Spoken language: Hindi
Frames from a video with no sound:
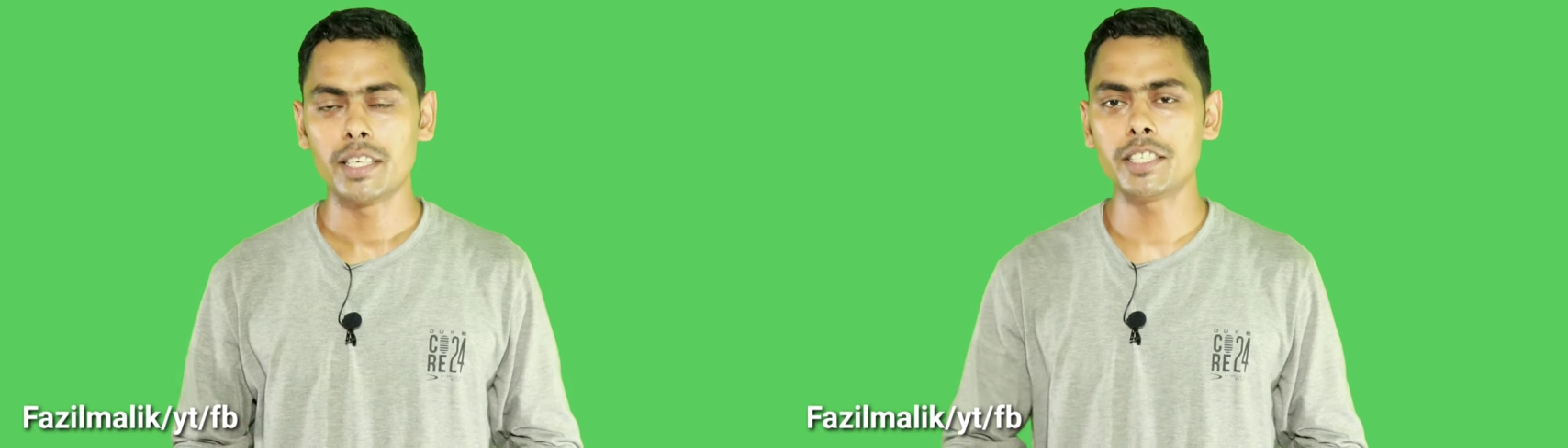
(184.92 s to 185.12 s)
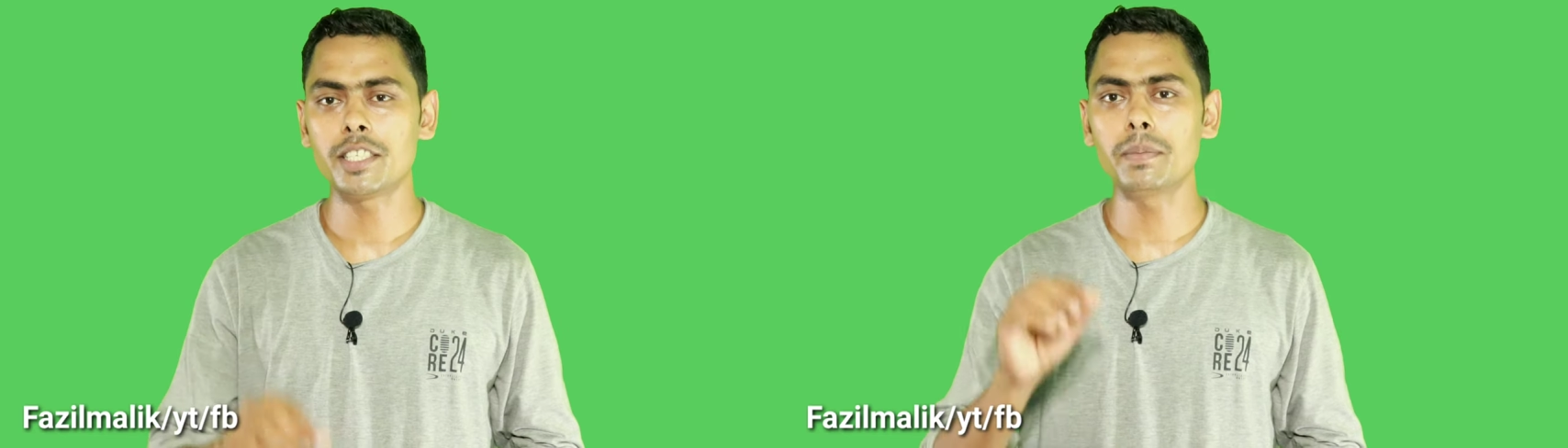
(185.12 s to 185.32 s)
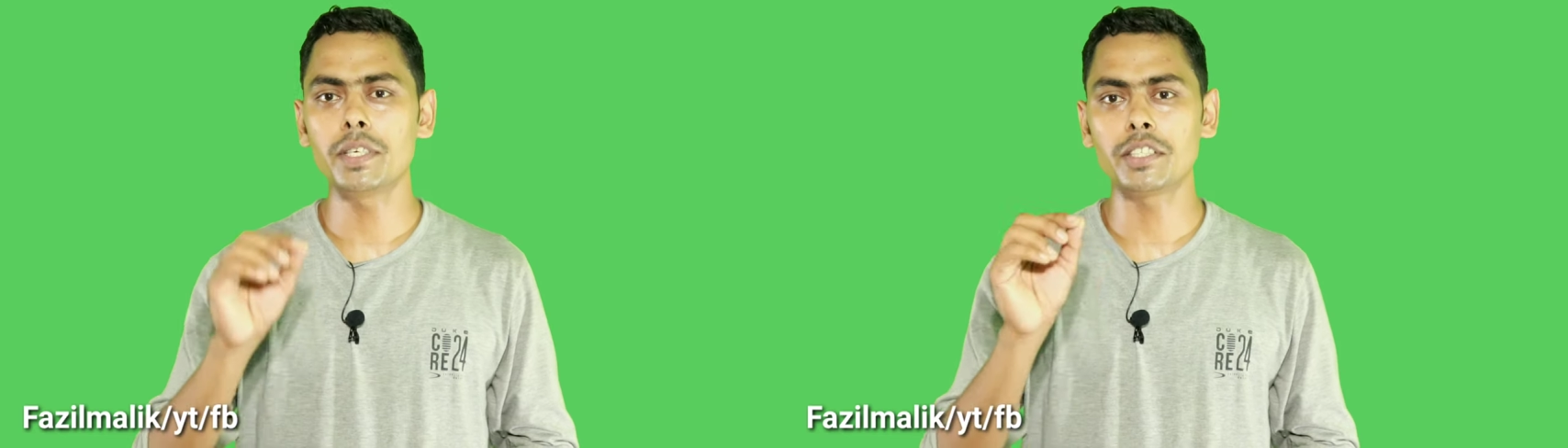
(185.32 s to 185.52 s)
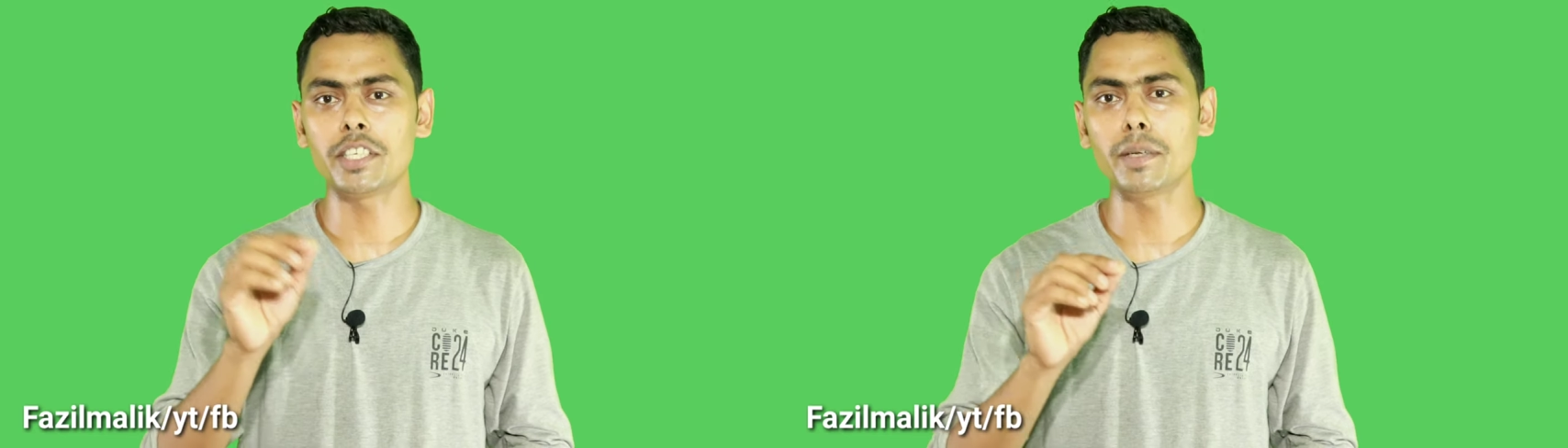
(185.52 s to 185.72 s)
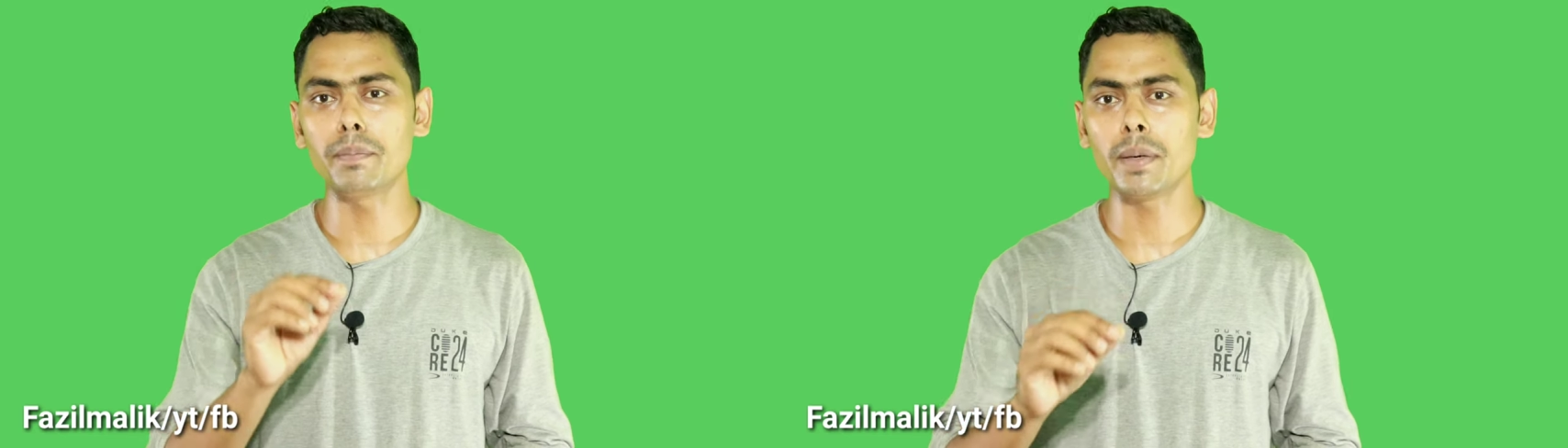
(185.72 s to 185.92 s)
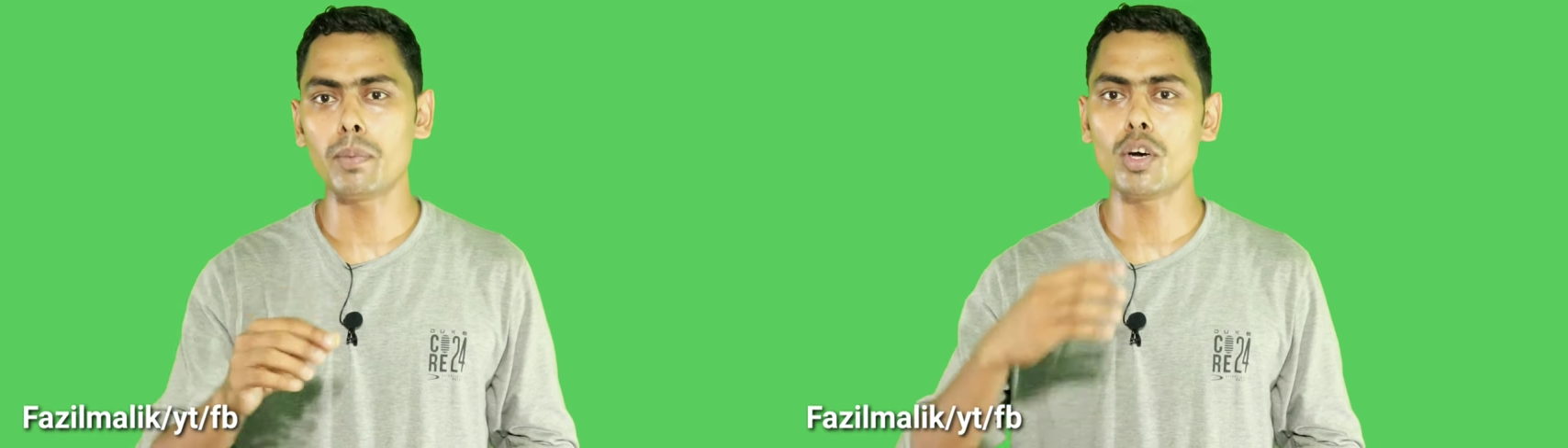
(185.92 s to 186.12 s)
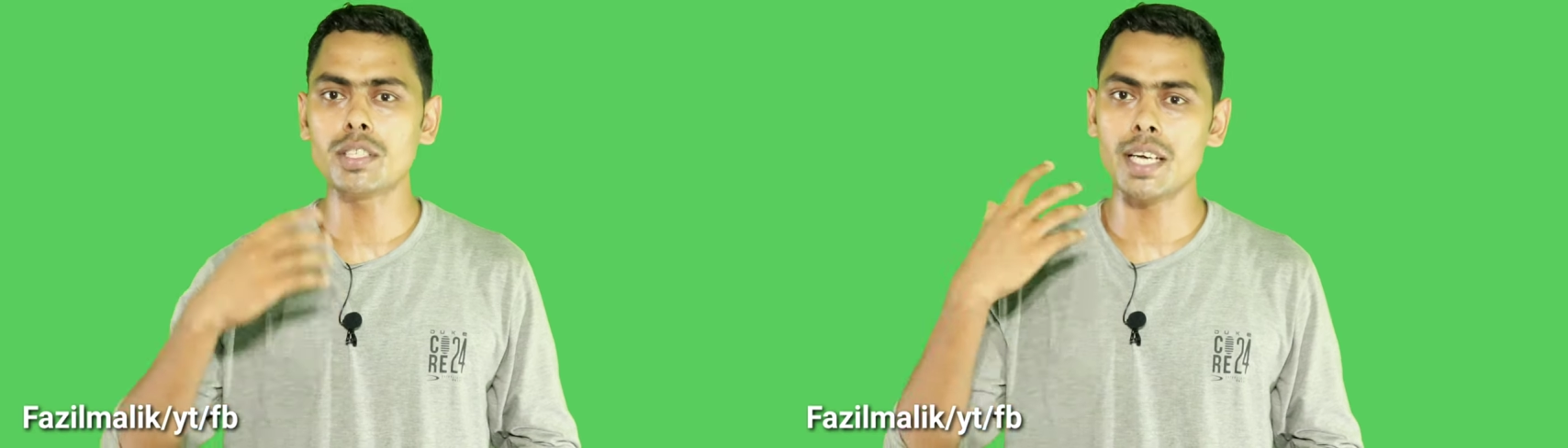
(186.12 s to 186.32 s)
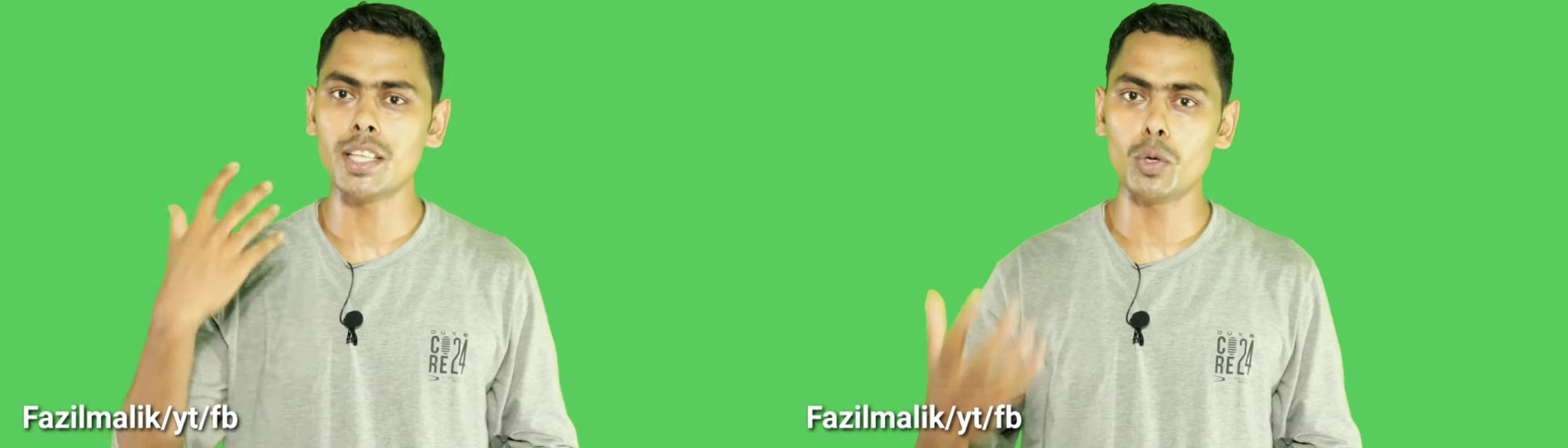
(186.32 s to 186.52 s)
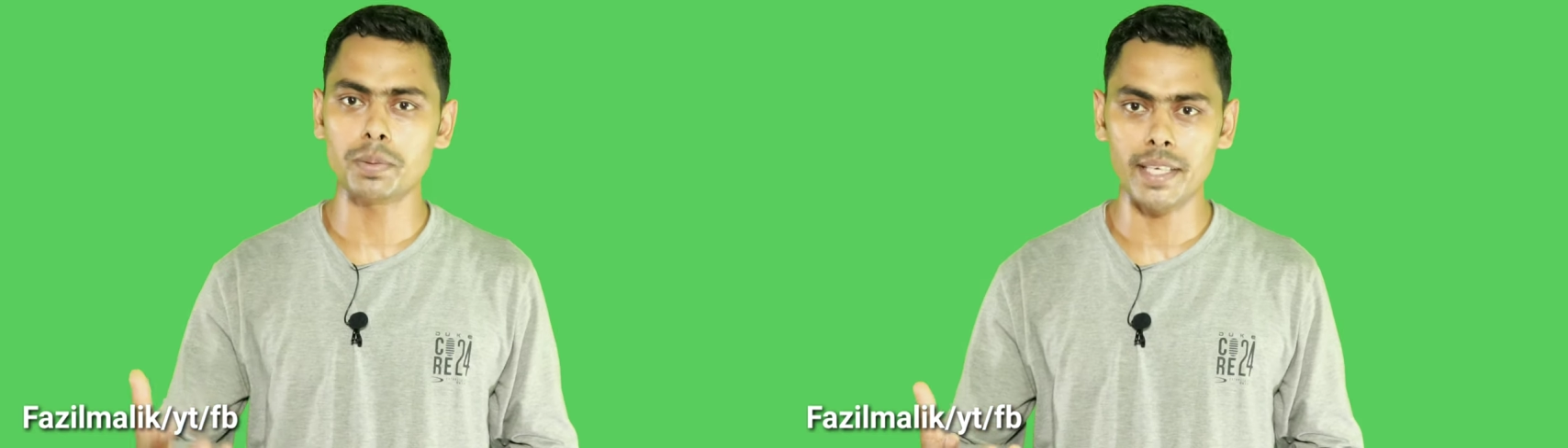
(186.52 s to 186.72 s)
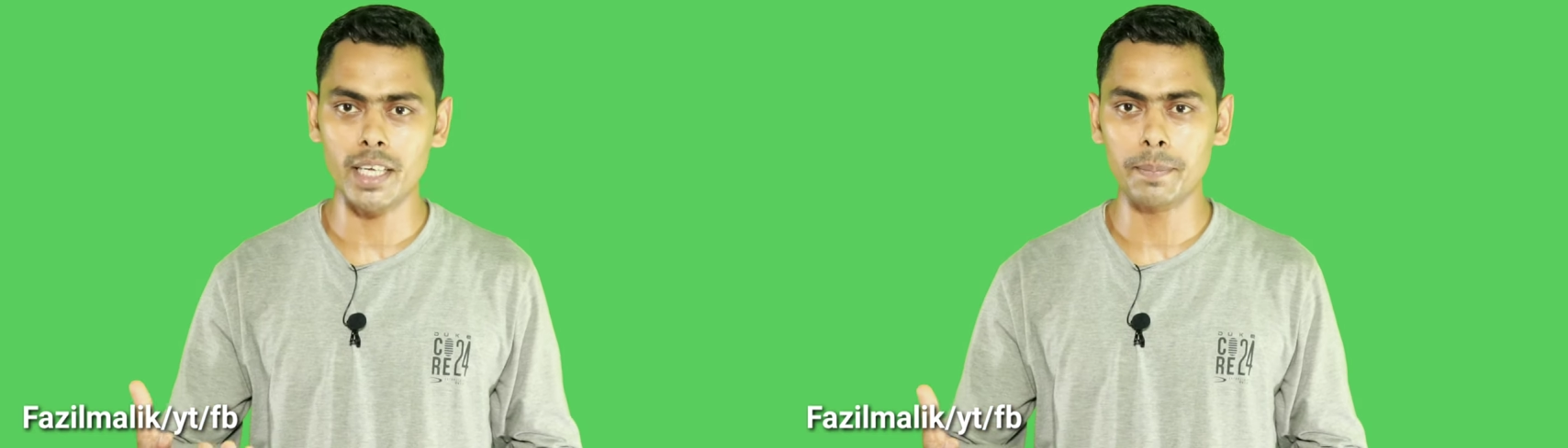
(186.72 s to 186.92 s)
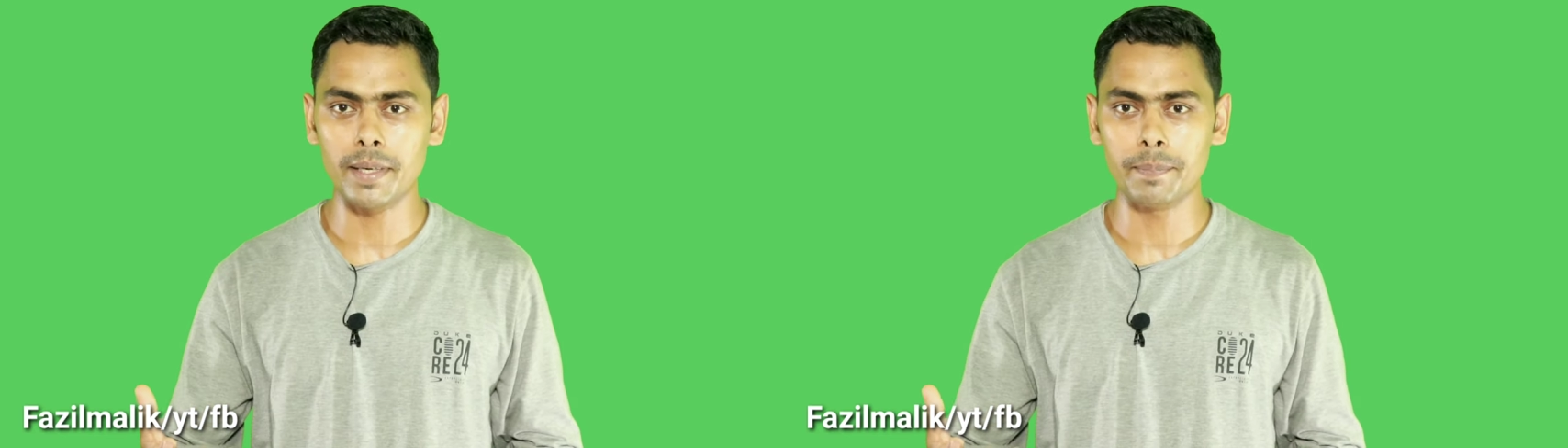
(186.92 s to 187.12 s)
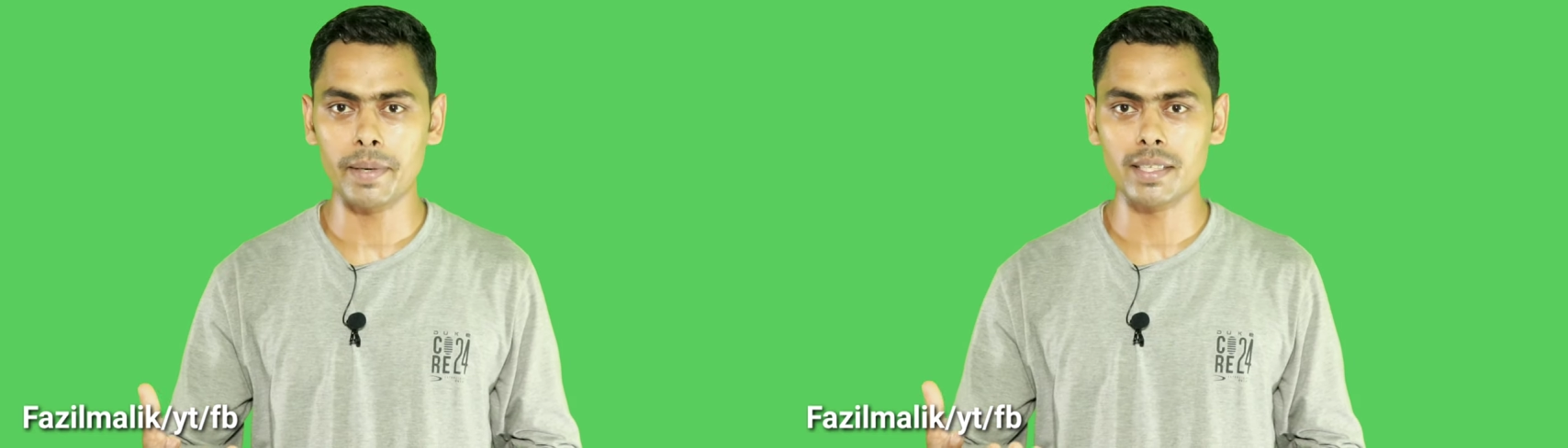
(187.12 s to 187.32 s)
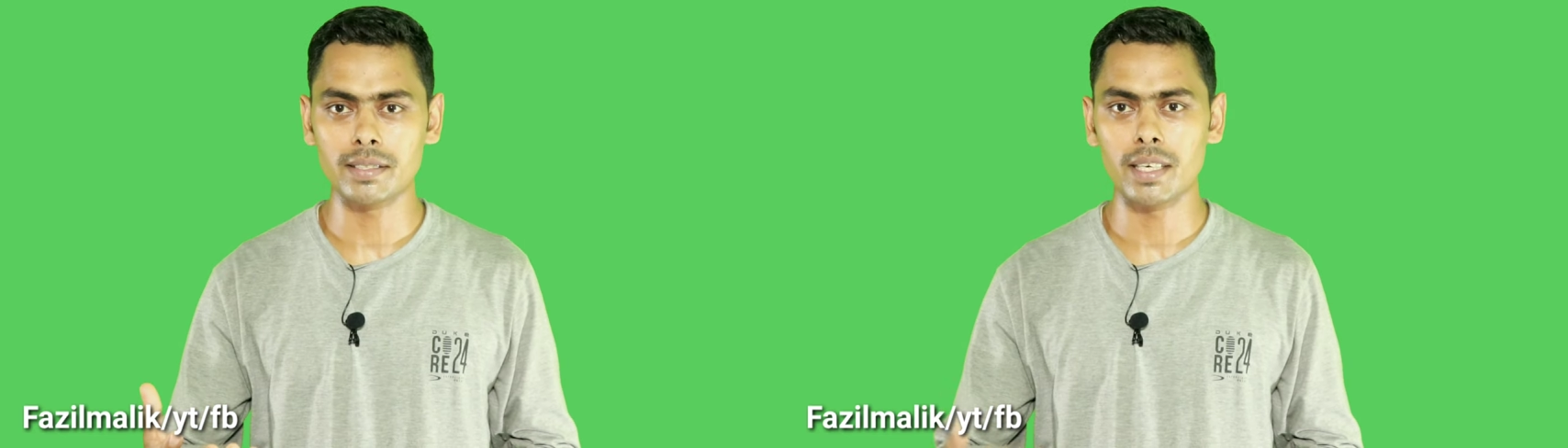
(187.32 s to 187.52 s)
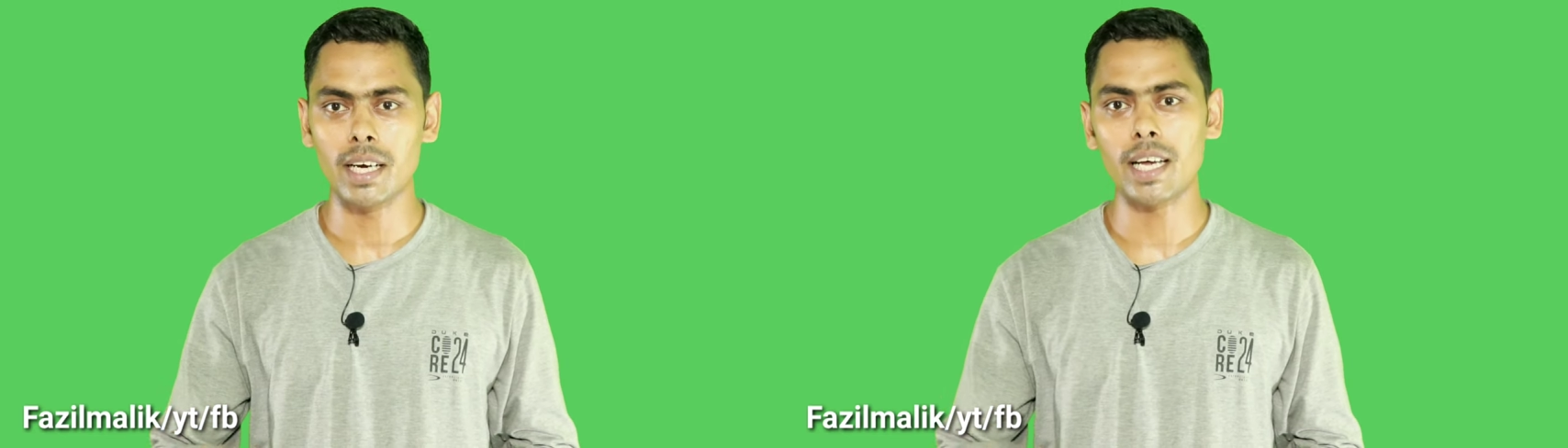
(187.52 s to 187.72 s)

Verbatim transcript: किसी भी स्ट्रीम में बहुत ज़्यादा ऑप्शन है आपके पास